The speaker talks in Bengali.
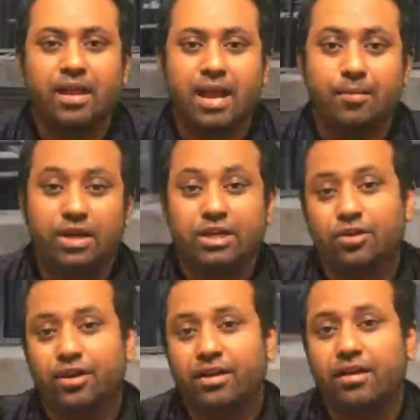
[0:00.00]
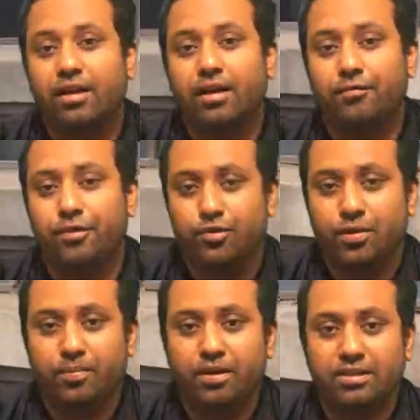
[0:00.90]
এবং কী ধরনের ভিডিও
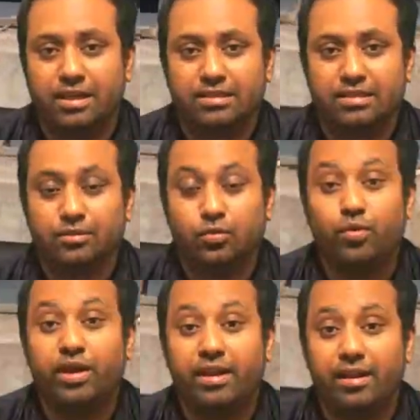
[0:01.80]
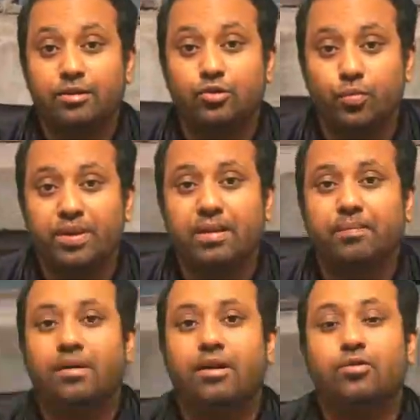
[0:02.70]
আপনারা চাচ্ছেন কোন এরিয়ার জমি
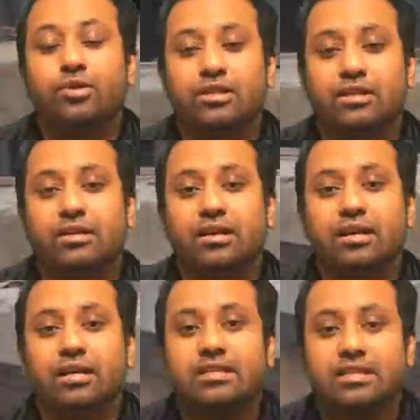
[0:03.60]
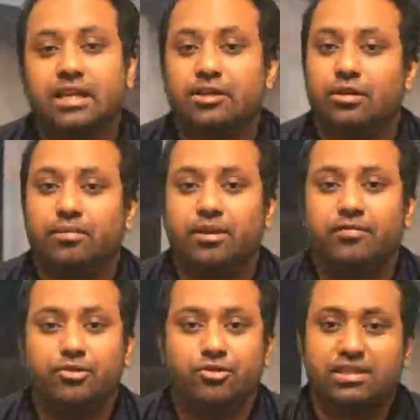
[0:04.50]
আপনারা খুঁজছেন সেটা কিন্তু আপনারা
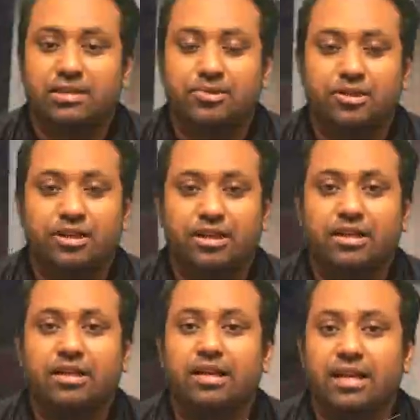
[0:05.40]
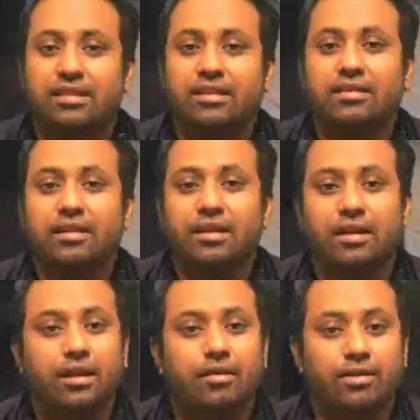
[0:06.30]
ভিডিও ডিসক্রিপশানে লিখে দিন
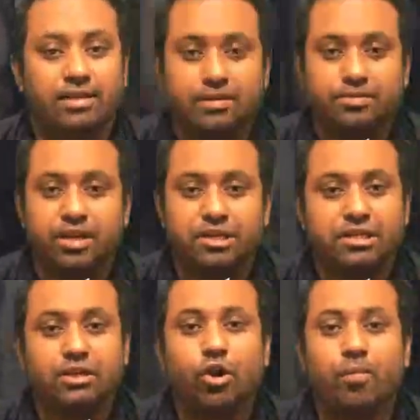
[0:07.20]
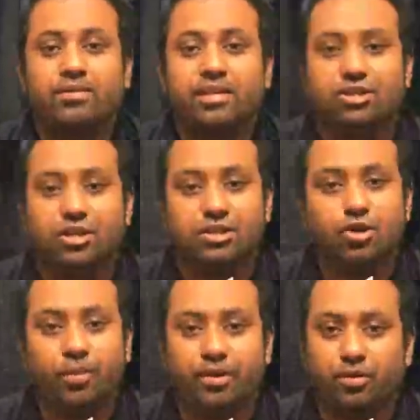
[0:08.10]
ডিসক্রিপশানে নিচে যে কমেন্ট সেকশন আছে
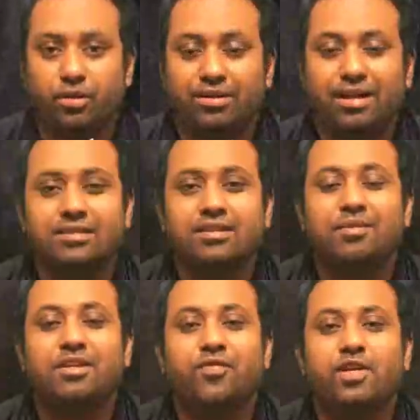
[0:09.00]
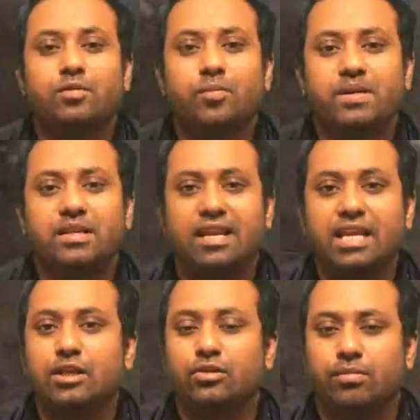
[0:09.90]
কমেন্ট করে দিন এছাড়া আমাদের ফেসবুক পেজের লিঙ্ক
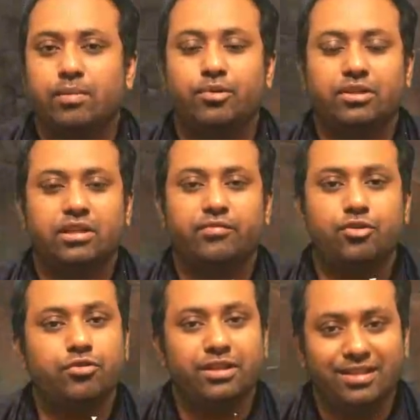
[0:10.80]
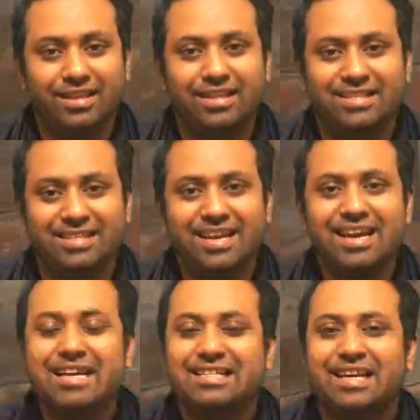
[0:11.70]
কিন্তু আমরা প্রত্যেকটা ভিডিওতে দিয়ে দিচ্ছি
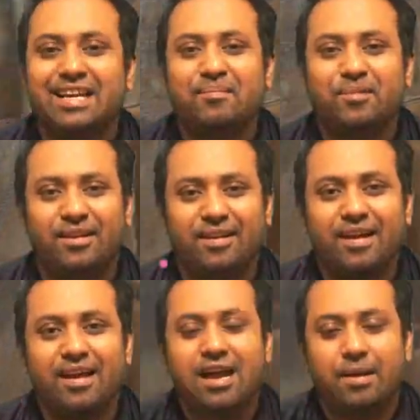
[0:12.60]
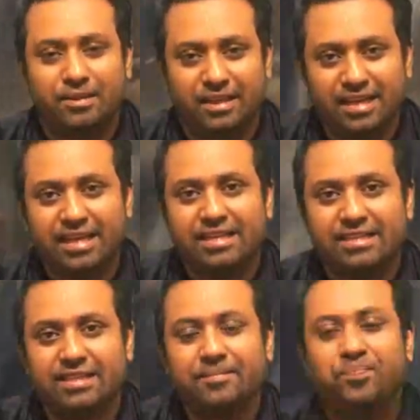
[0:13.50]
সেখানে আপনারা আমাদের লিঙ্কে যে
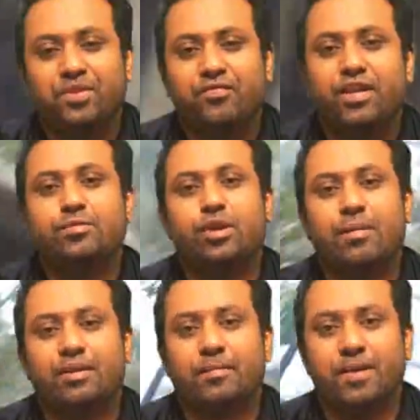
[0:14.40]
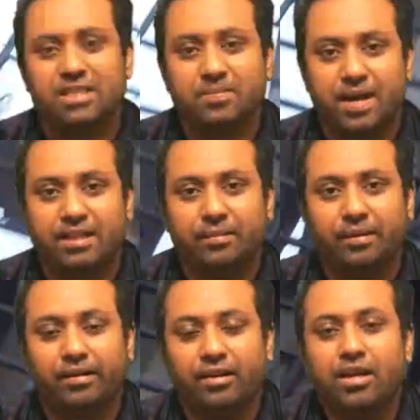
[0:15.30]
ফেসবুকে আমাদের মেসেজ পাঠাতে
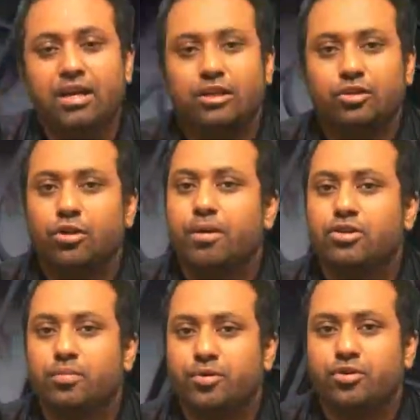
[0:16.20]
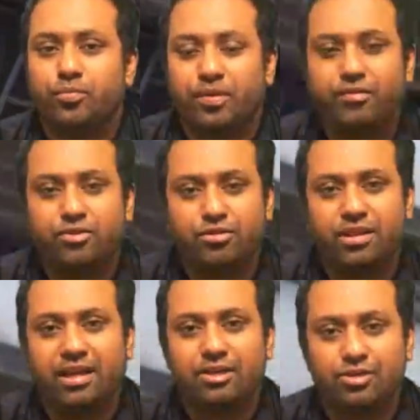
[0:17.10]
পারেন তো ধন্যবাদ সম্পূর্ণরূপে ভিডিওটি
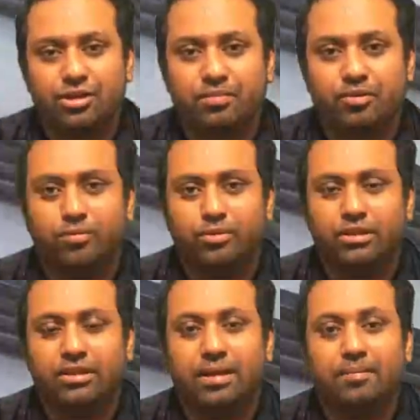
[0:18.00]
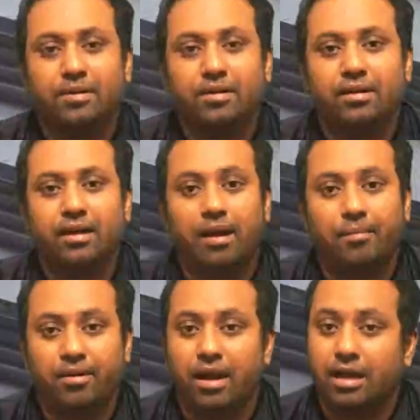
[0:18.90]
দেখার জন্য পরবর্তীতে আমরা আবার
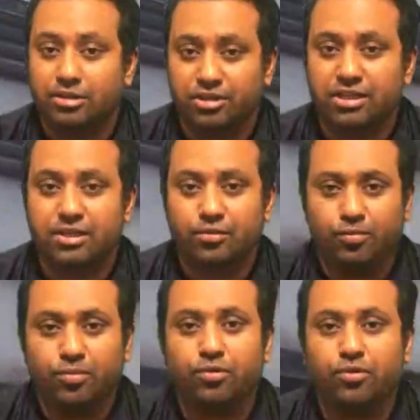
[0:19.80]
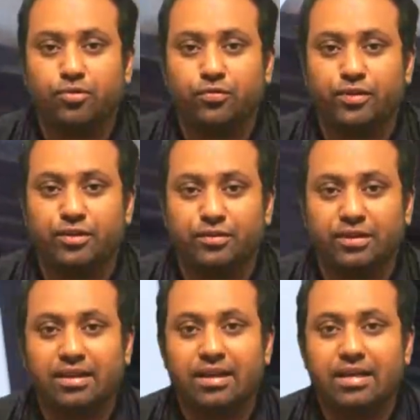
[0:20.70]
আসার চেষ্টা করব অন্য কোনো ভিডিওতে
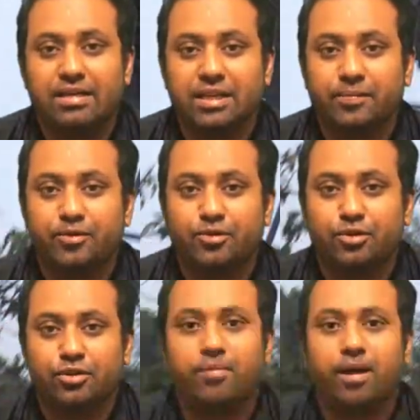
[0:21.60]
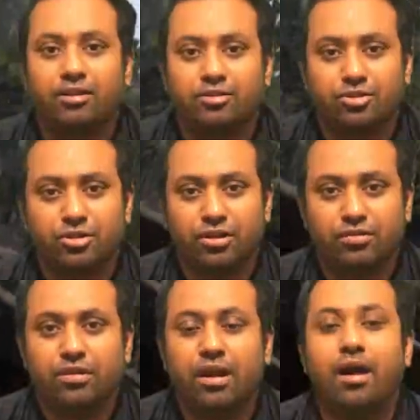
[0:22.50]
সে পর্যন্ত সবাই ভালো সুস্থ থাকুন
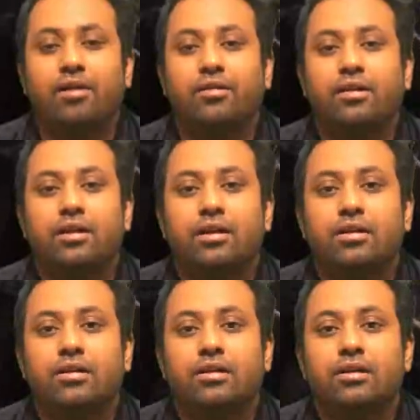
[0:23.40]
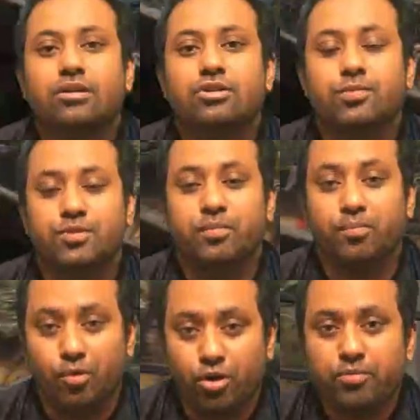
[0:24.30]
আর সবচেয়ে
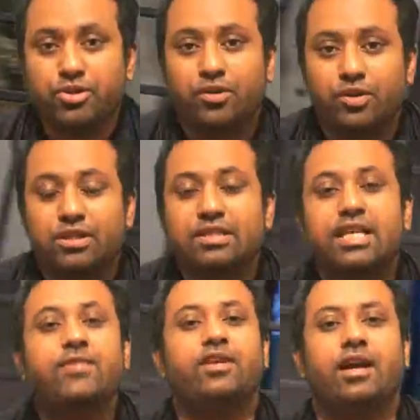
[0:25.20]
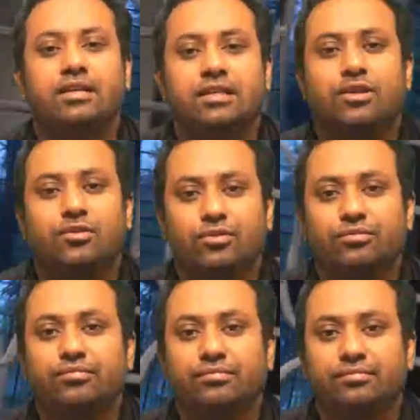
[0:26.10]
বড় বিষয় হচ্ছে সেফ থাকার চেষ্টা করুন
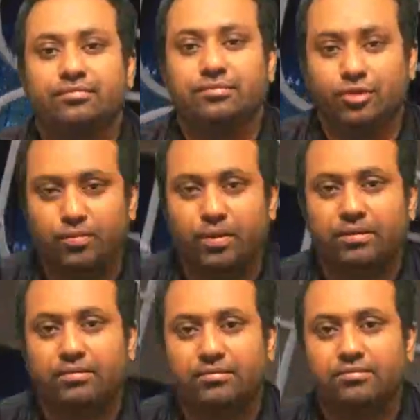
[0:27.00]
ধন্যবাদ